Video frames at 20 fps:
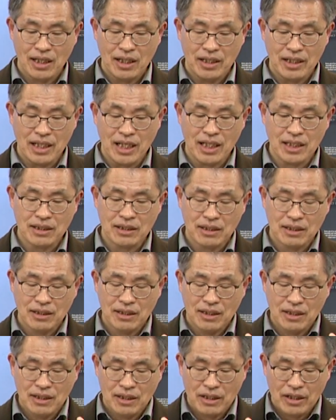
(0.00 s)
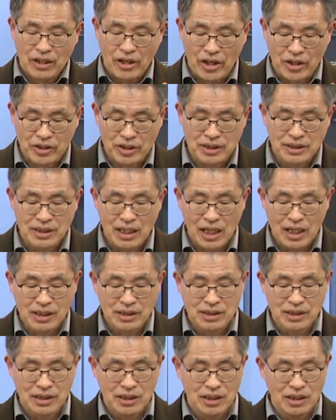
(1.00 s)
이러한
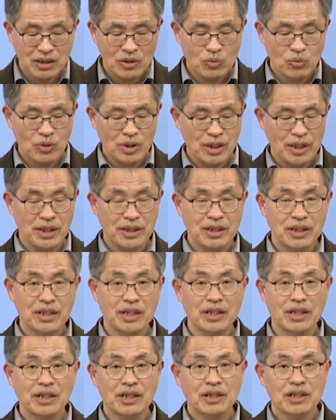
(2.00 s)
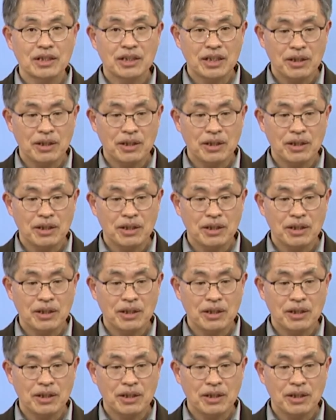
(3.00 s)
행위사학적인 원리들이